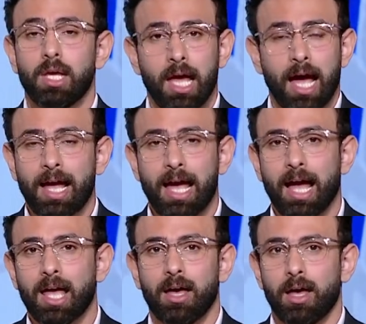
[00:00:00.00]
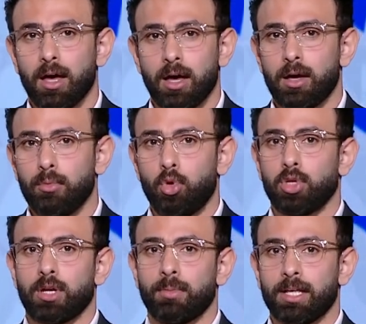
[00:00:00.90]
حاجه حاجه
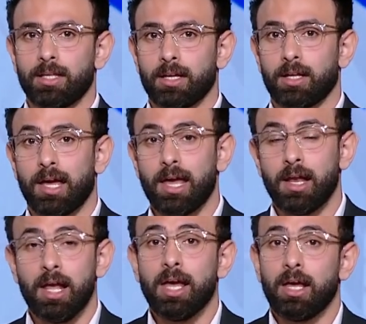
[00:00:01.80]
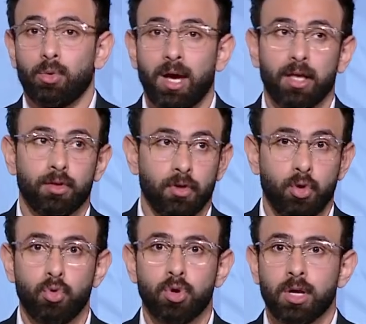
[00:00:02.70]
محترمه جدا الحقيقه الواحد
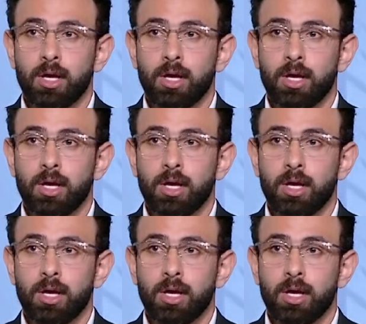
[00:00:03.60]
فخور